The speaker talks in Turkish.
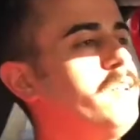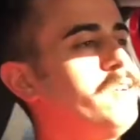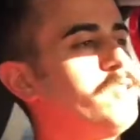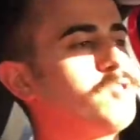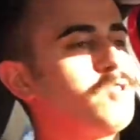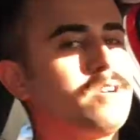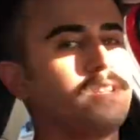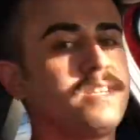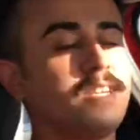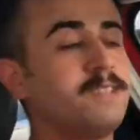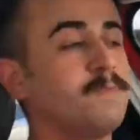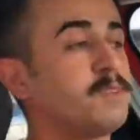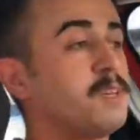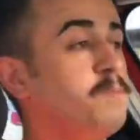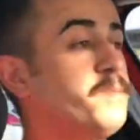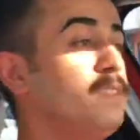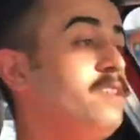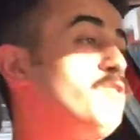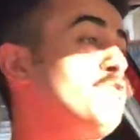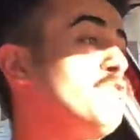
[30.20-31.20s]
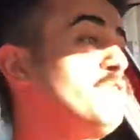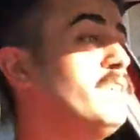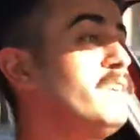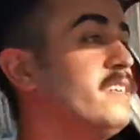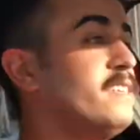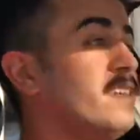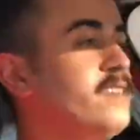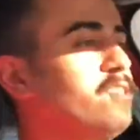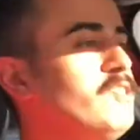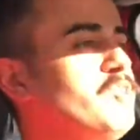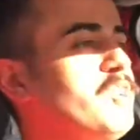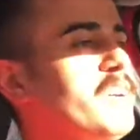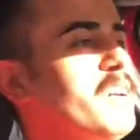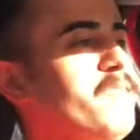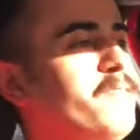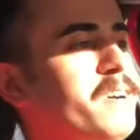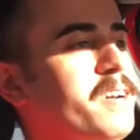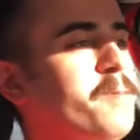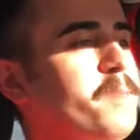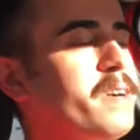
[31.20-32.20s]
sonra dedim ki bir de şu yeni
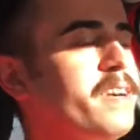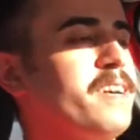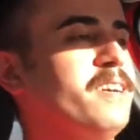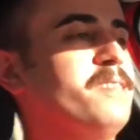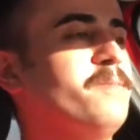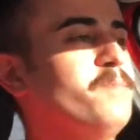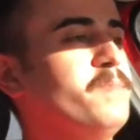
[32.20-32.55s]
canavara bakalım